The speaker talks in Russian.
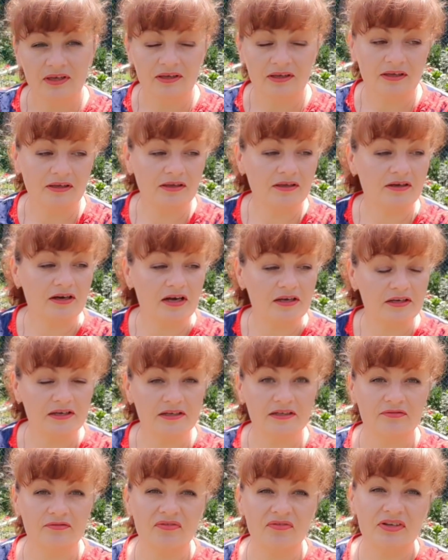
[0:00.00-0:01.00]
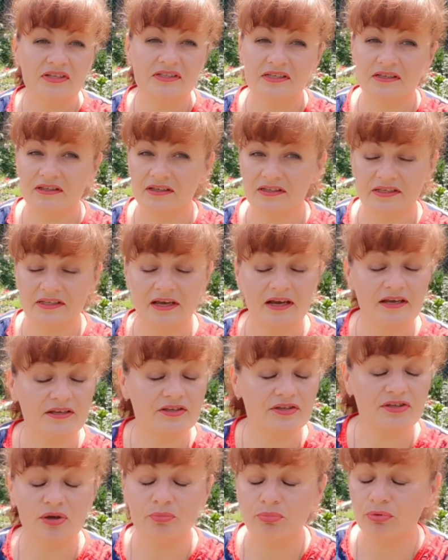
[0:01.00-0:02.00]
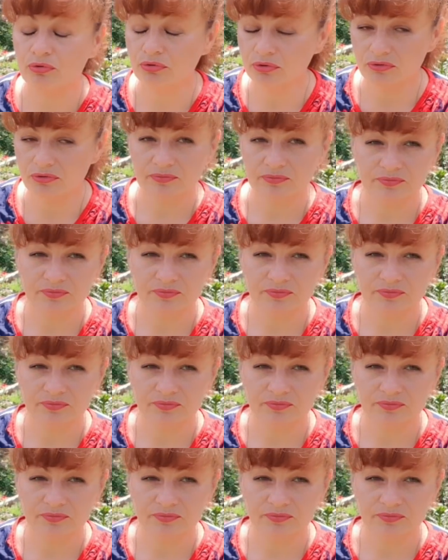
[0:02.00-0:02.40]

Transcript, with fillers: и какие-то выводы делать я не буду,